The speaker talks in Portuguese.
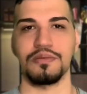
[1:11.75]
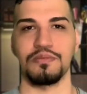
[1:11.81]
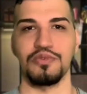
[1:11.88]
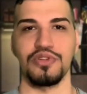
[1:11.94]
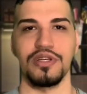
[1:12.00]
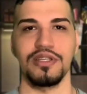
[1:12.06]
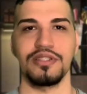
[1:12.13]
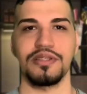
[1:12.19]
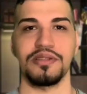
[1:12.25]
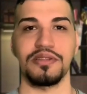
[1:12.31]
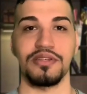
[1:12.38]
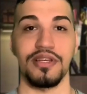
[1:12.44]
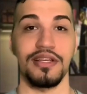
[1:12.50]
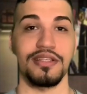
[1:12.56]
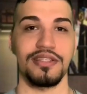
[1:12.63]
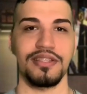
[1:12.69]
mudanças
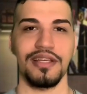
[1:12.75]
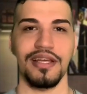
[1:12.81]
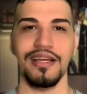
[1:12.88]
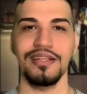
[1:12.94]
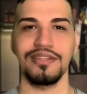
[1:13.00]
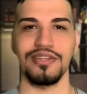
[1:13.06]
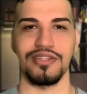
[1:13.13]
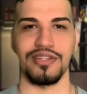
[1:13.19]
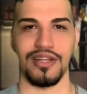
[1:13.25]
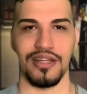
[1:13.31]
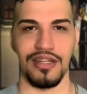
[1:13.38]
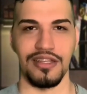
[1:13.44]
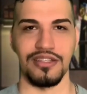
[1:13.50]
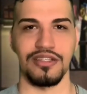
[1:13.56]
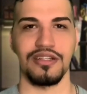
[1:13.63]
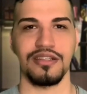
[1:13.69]
recentes na
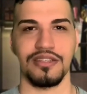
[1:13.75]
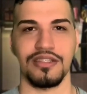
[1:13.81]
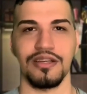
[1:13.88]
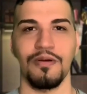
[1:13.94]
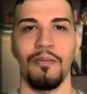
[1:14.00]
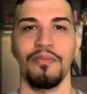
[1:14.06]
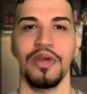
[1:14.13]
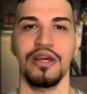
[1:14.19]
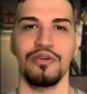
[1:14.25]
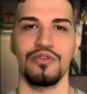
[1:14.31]
legislação,